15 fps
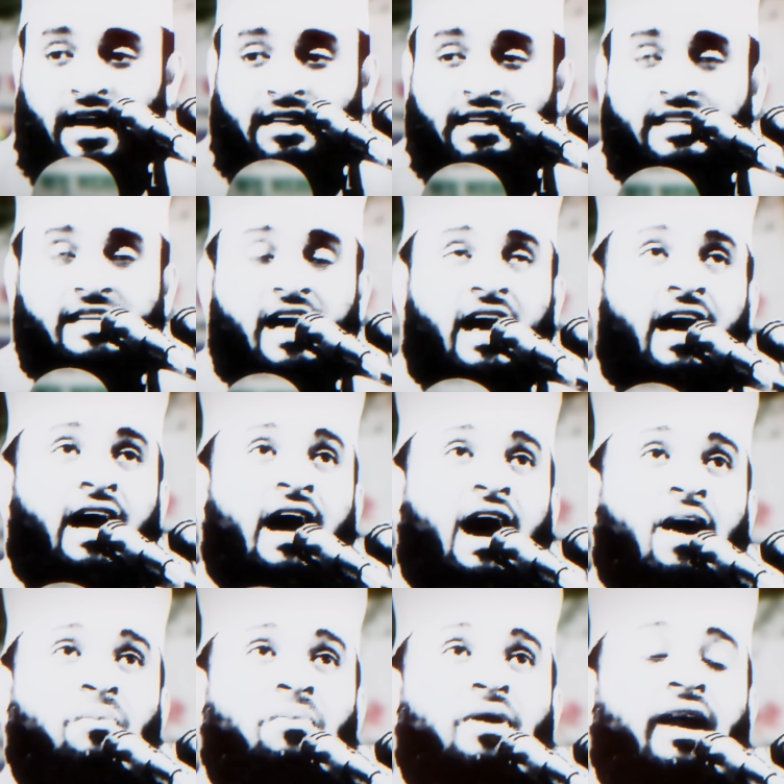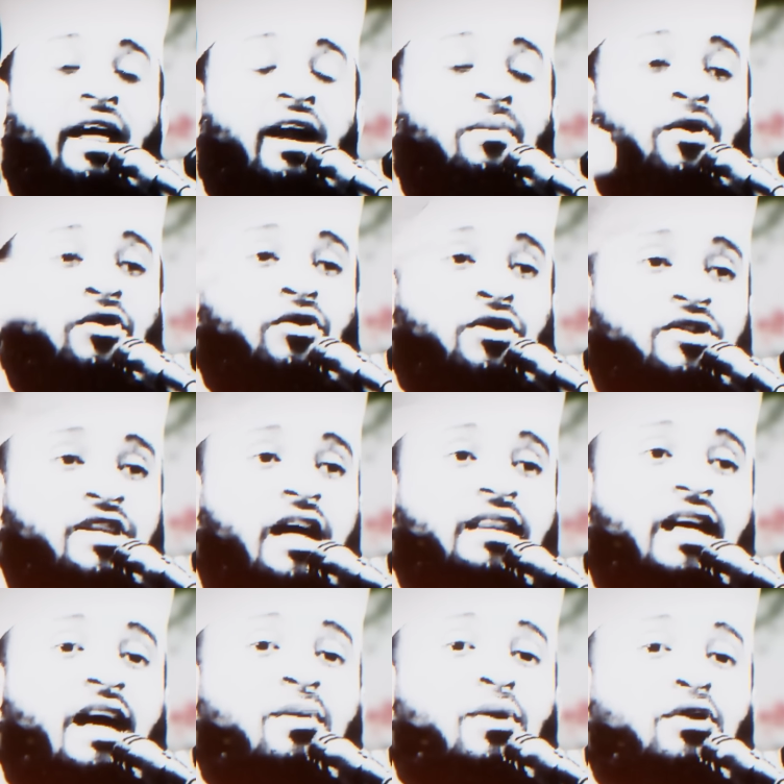খাদিজা আমরার মতো
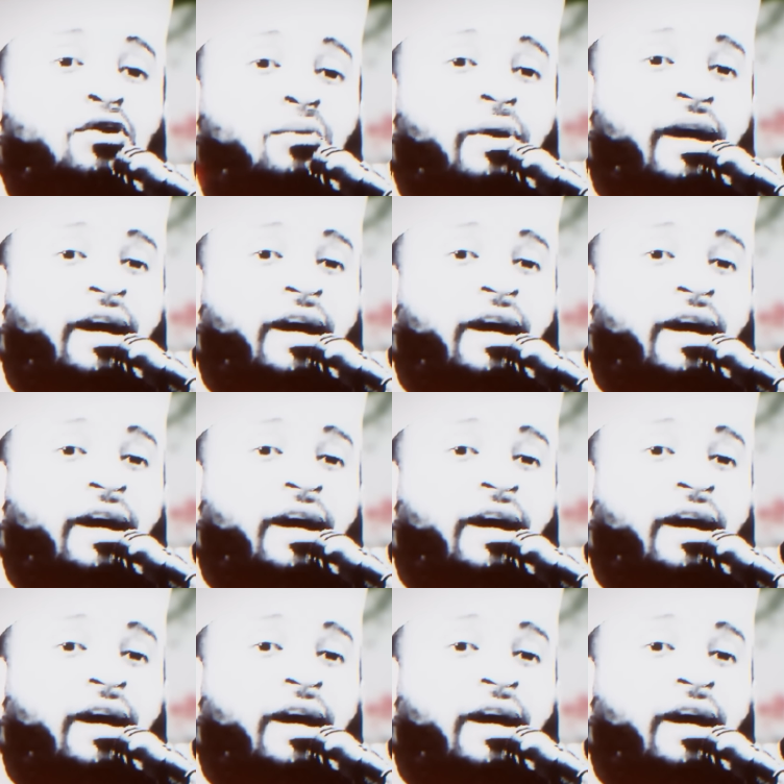ছাতার মতো